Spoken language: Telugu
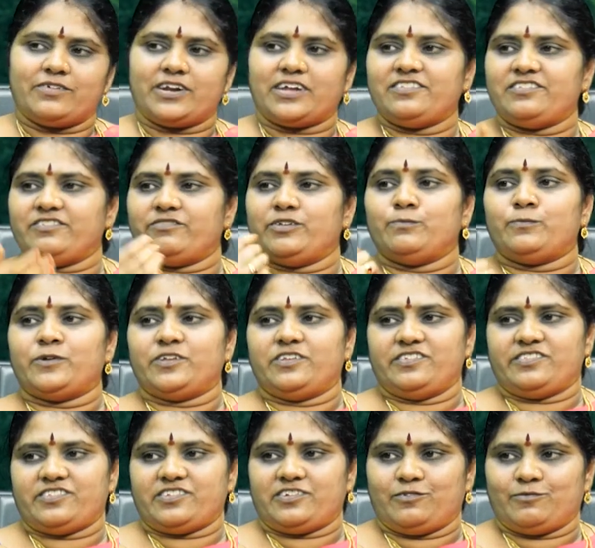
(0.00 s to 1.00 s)
ద్వారా
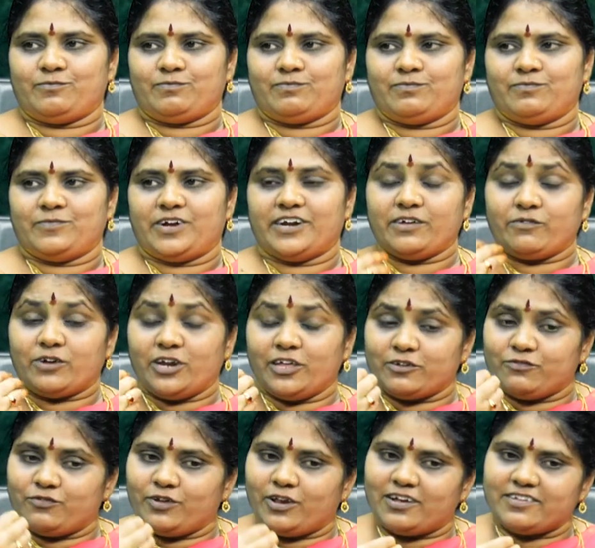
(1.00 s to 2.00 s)
జీవింపజేశాడు అంటే వాళ్ళ
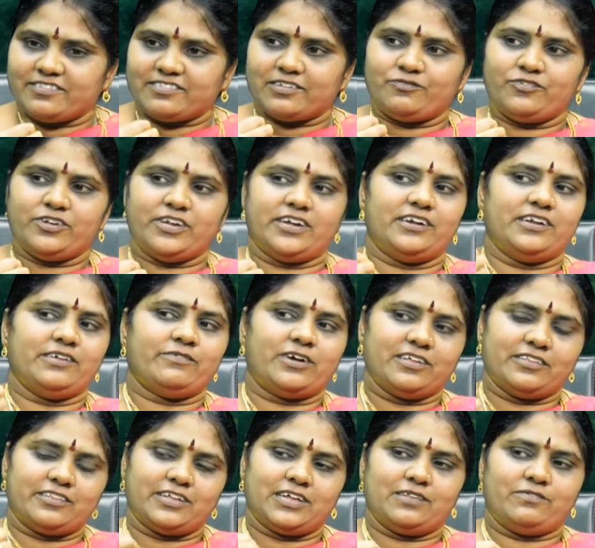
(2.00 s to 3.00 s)
యొక్క ఫిలాసఫీ ఏంటి
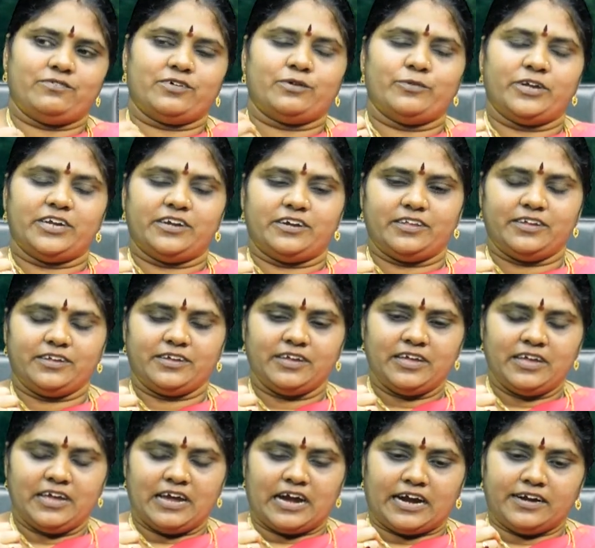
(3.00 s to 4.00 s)
వాళ్ళ తత్వం ఏంటి
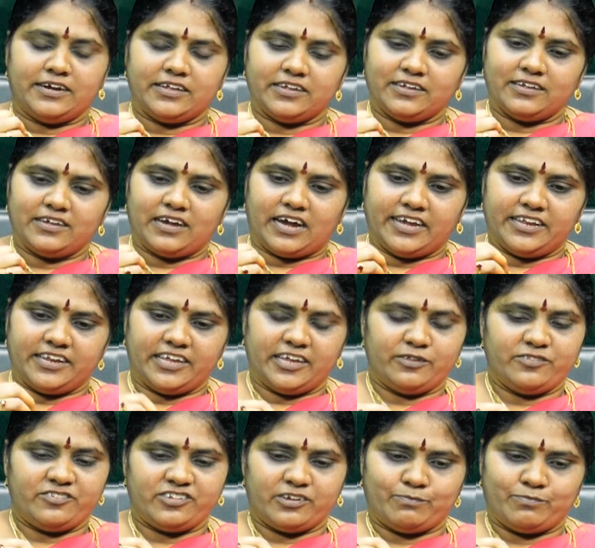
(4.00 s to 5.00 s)
అంటే ఆయన
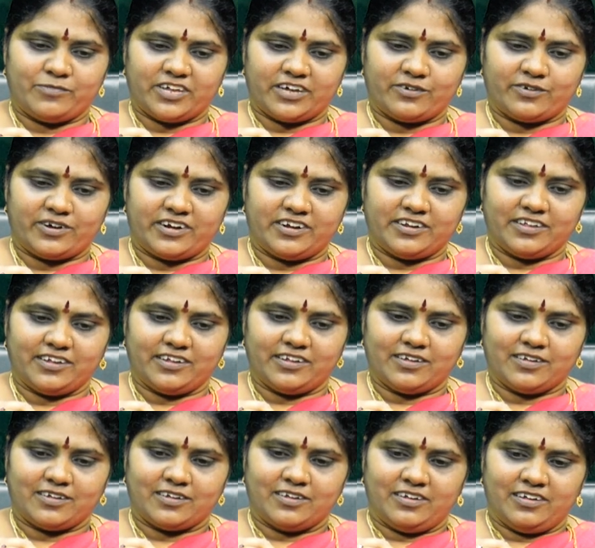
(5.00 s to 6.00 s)
ఏం చెప్తారు అంటే
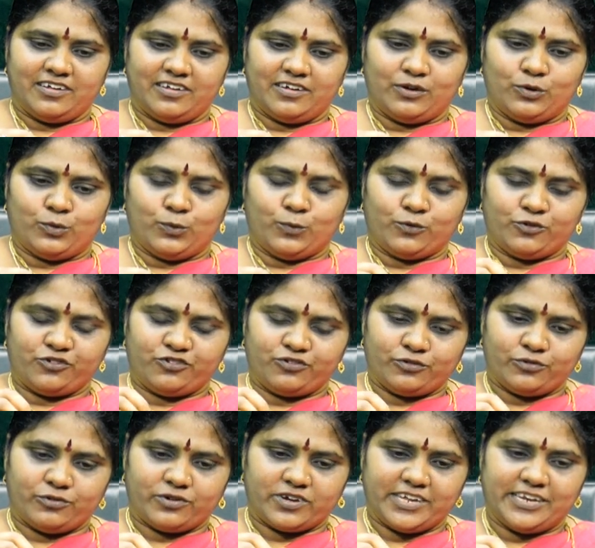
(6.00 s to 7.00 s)

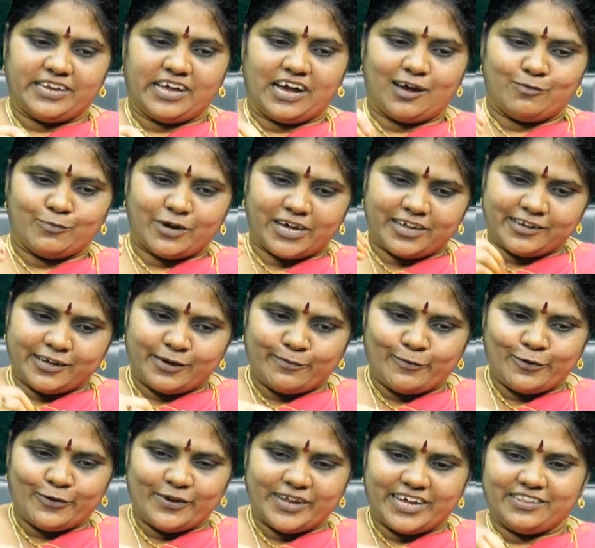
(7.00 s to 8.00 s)
ఓషోకి నా
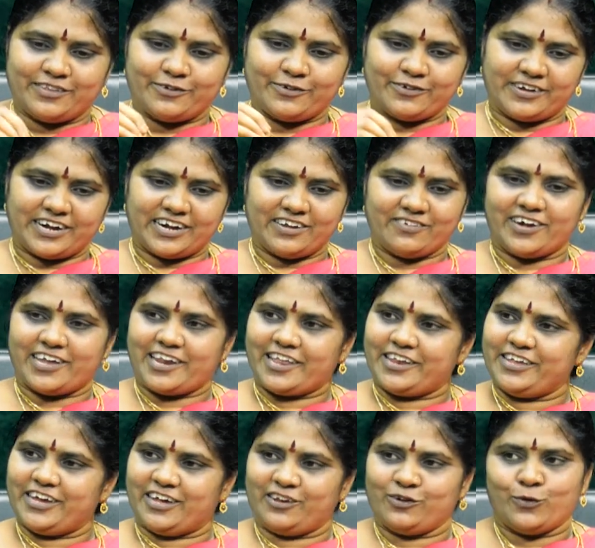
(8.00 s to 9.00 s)
మార్గంలోనే అందరూ
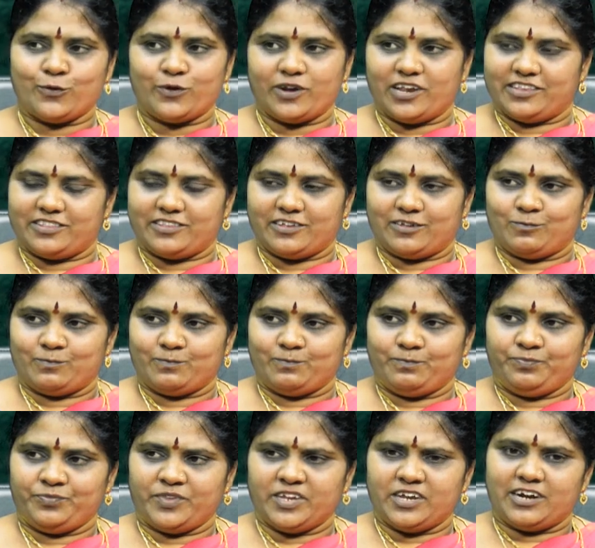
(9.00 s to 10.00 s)
నడవాలని అనుకోలేదు తను
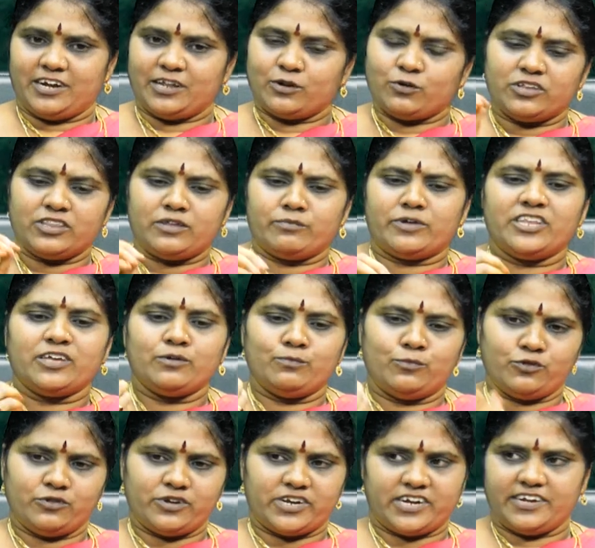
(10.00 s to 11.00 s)
అంటే కొంతమందికి
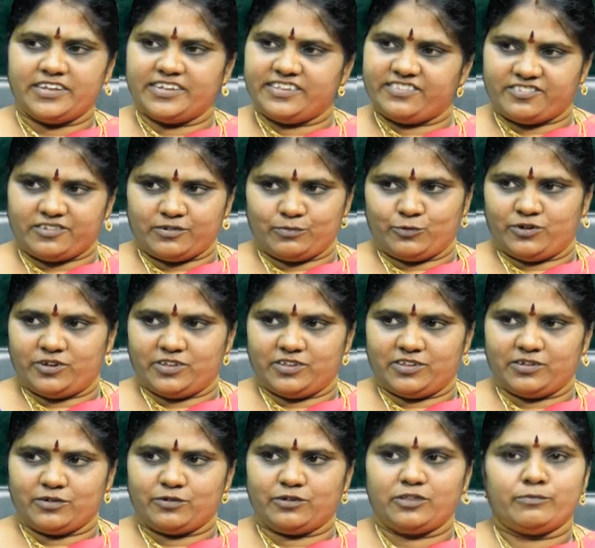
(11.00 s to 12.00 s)
బుద్ధుడు అంటే ఇష్టం
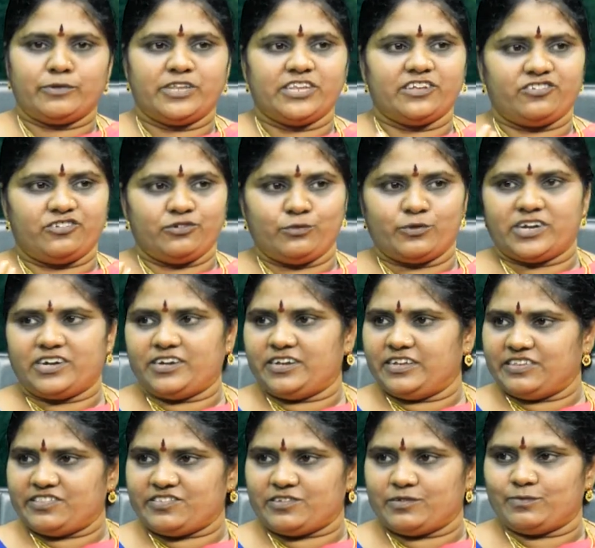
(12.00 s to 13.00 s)
ఉంటుంది కొంతమందికి శివుడు
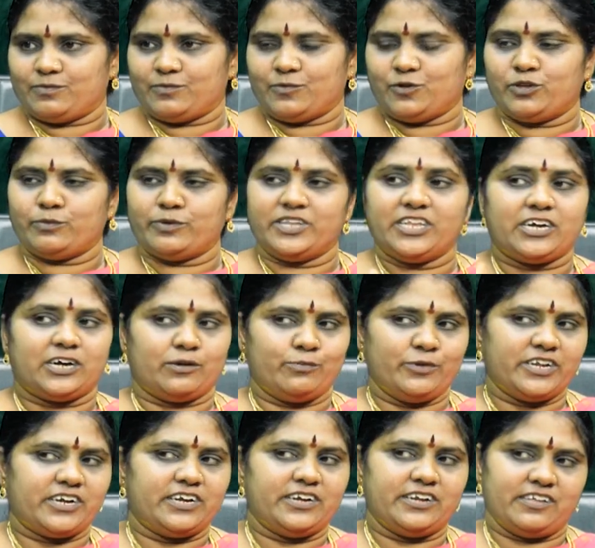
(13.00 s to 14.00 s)
అంటే ఇష్టం కొంతమంది
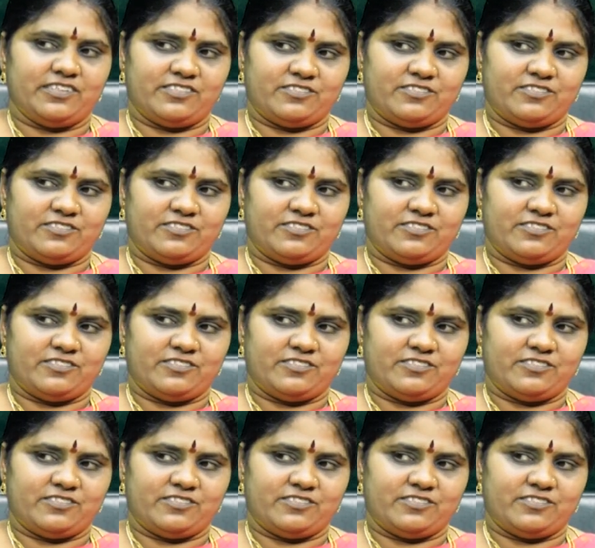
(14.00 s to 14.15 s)
కబీర్ అంటే